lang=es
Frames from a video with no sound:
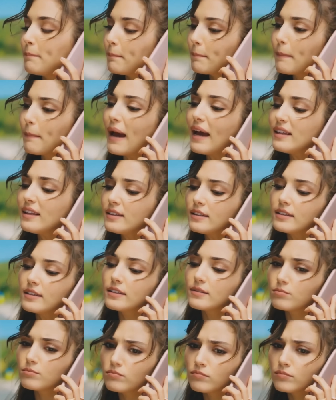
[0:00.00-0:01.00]
siempre y
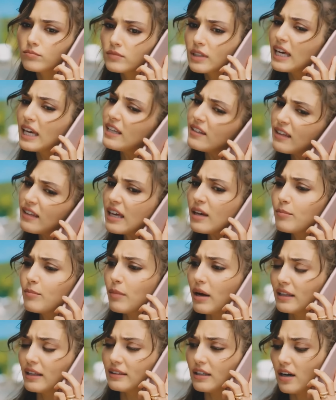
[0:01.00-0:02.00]
cuando él le ofrezca un
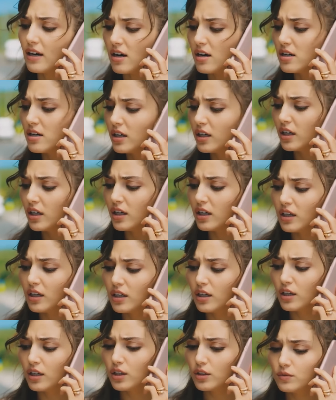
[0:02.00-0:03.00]
trabajo en su empresa.
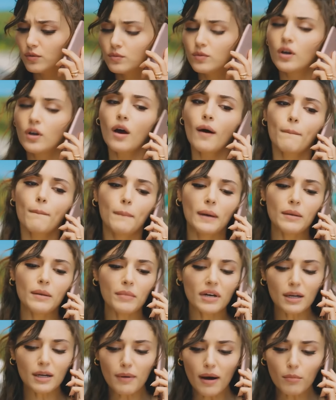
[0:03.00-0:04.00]
Con el
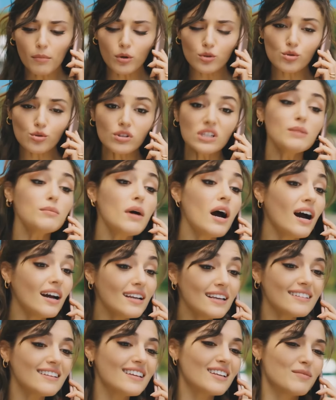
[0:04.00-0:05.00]
paso del tiempo se
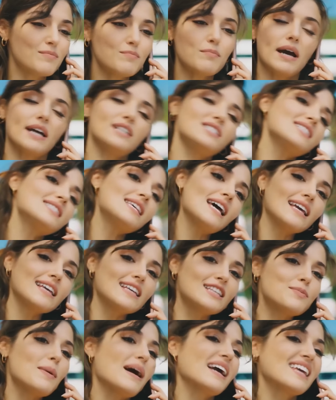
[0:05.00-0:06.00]
desarrolla una
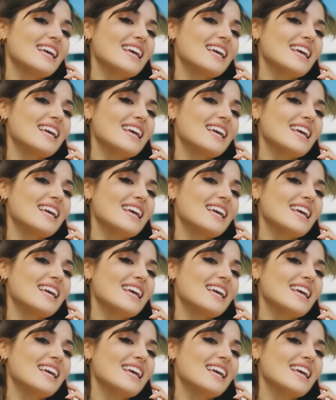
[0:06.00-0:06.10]
relación